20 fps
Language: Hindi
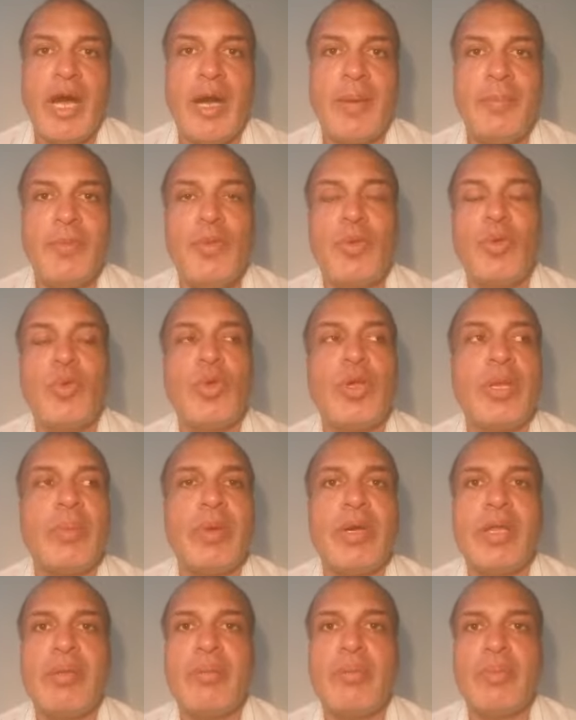आप लोगों के
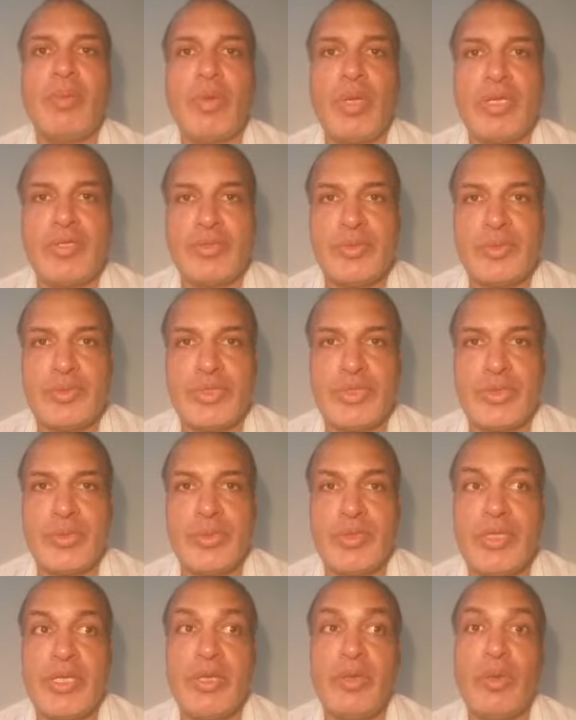बारे में बुरा सोच
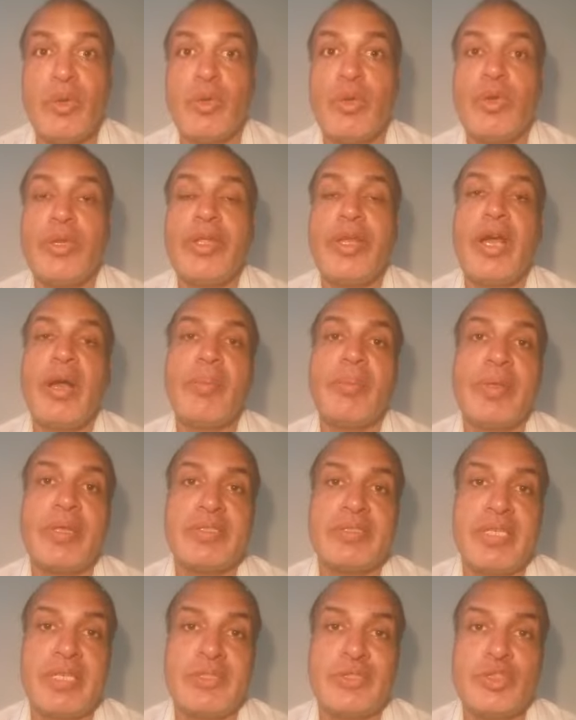रहे हो या लोगों ने
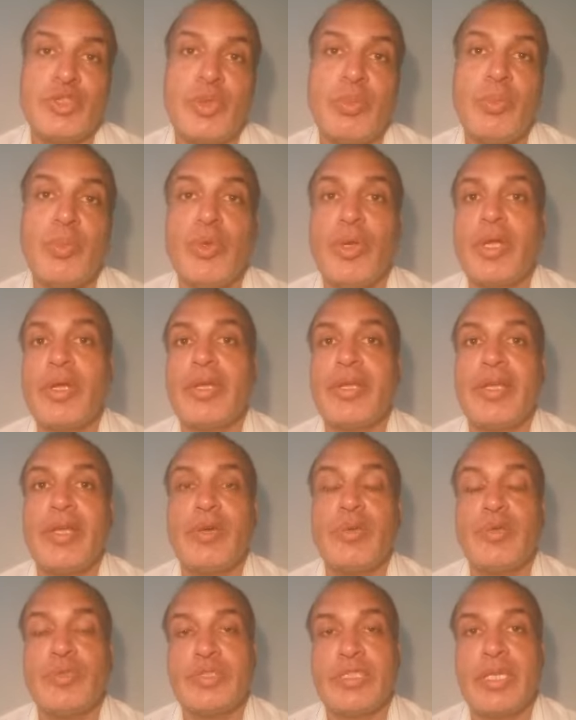आपके साथ जो बुरा
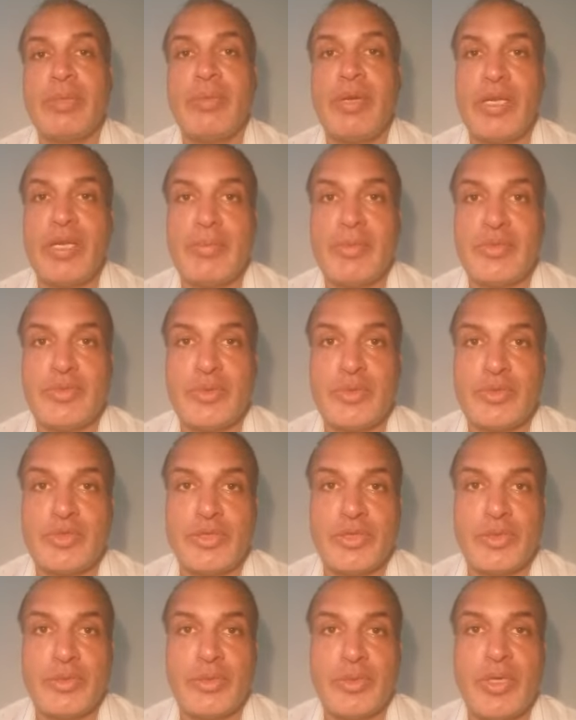किया उसके बारे में
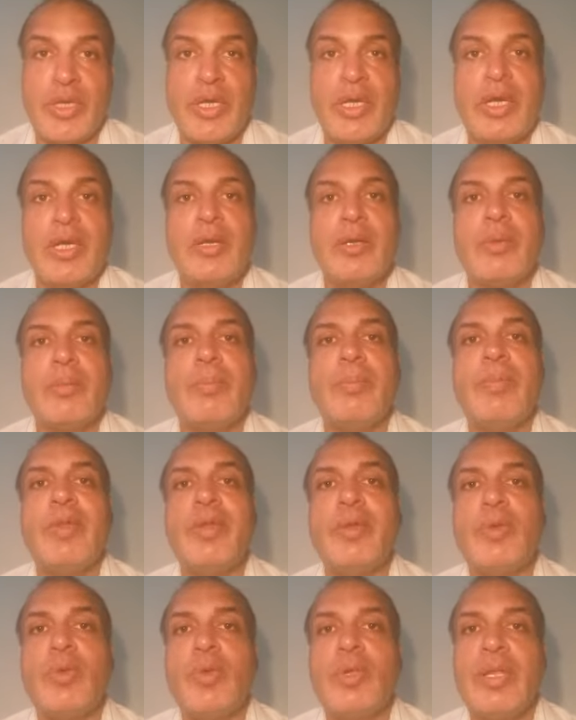सोच रहे हो
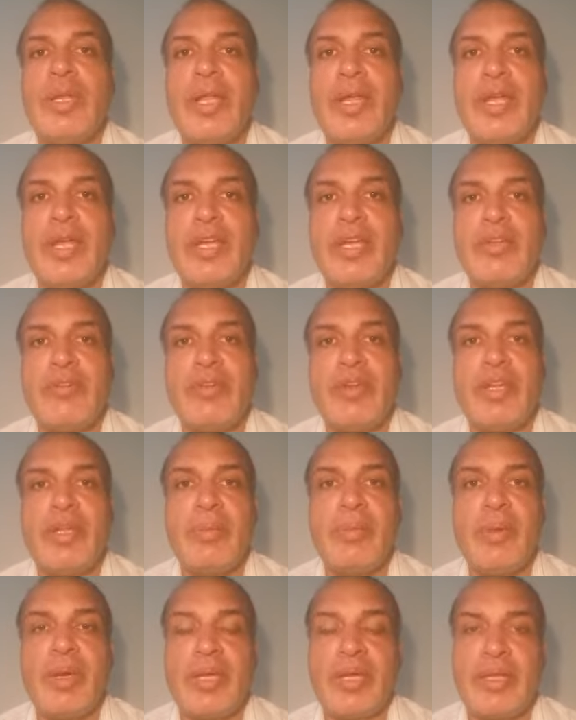बिल्कुल
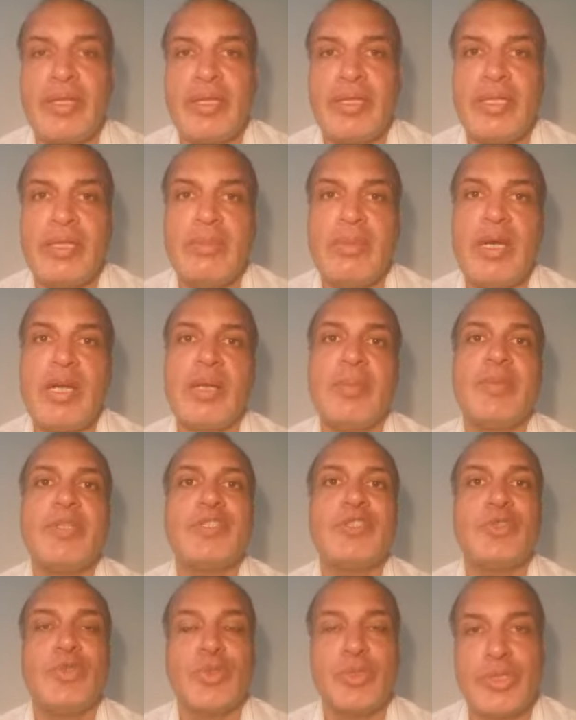नेगेटिविटी भर के दिमाग
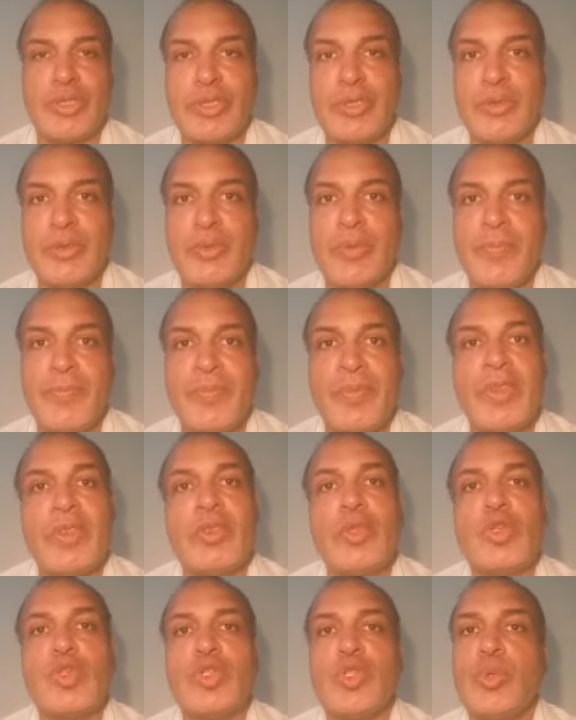में सोते हो
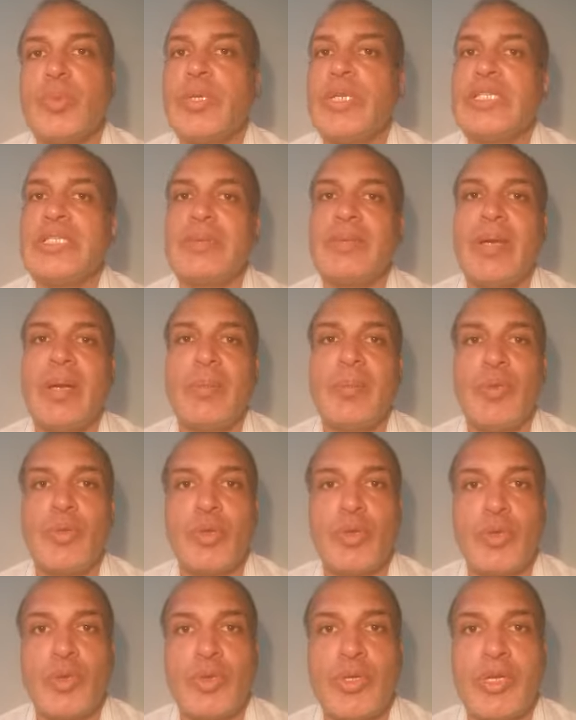तो सुबह जब आप
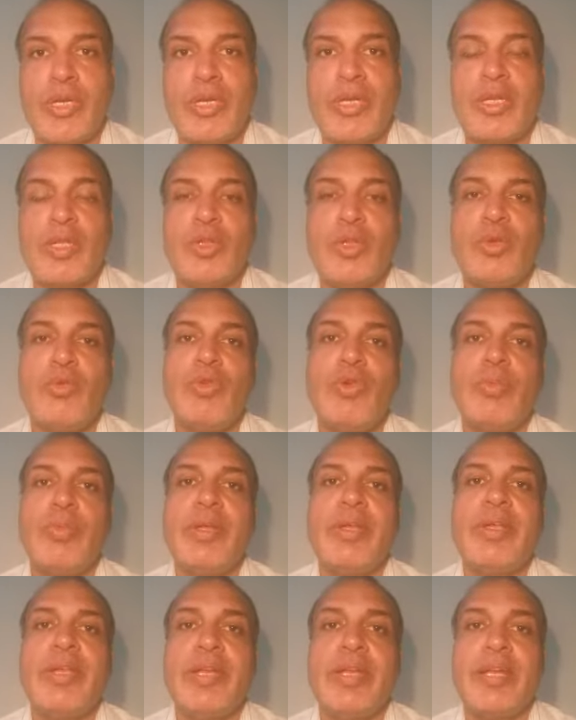उठोगे तो वो
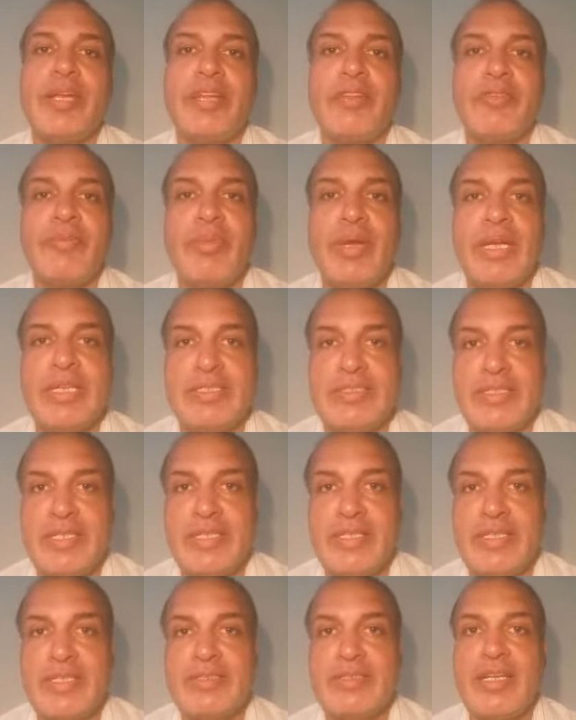भी नेगेटिव
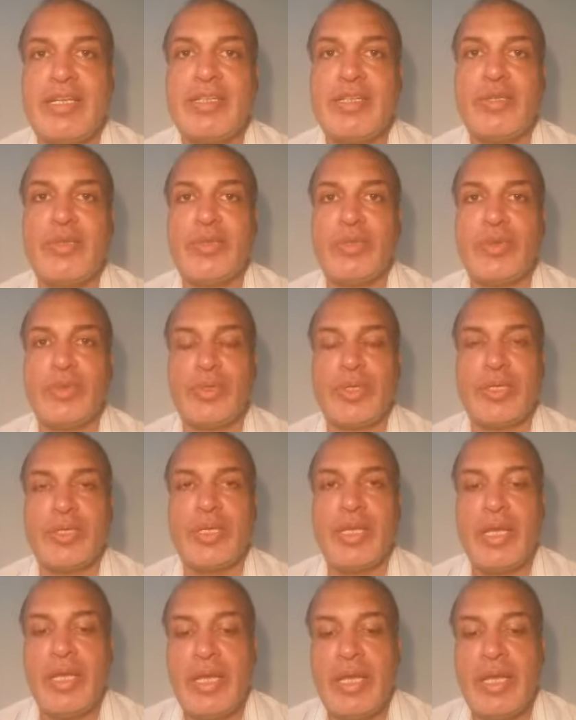माइंडसेट के साथ ही उठोगे